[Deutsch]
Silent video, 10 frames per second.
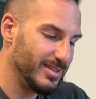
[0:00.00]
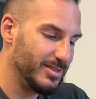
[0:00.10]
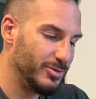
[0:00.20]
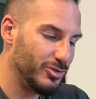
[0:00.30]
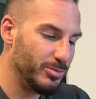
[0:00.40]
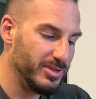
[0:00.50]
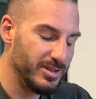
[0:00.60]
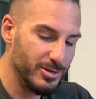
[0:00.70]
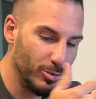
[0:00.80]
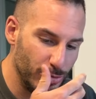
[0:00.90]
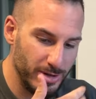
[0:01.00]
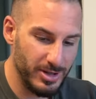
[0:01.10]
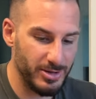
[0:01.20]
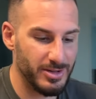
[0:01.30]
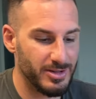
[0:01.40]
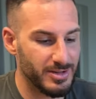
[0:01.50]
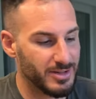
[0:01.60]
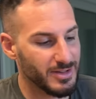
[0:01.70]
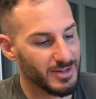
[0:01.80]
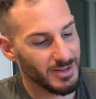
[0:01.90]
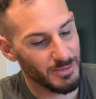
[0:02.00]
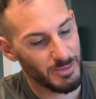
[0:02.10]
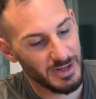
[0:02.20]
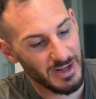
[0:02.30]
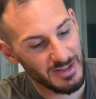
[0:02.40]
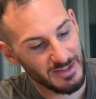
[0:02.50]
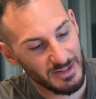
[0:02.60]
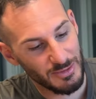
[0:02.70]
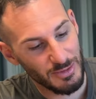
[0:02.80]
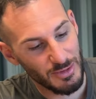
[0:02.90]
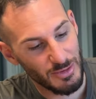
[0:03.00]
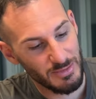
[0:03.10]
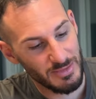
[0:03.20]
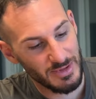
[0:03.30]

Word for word: Es ist schon ein bisschen Geruch hier äh, in meine Nase Richtung gekommen.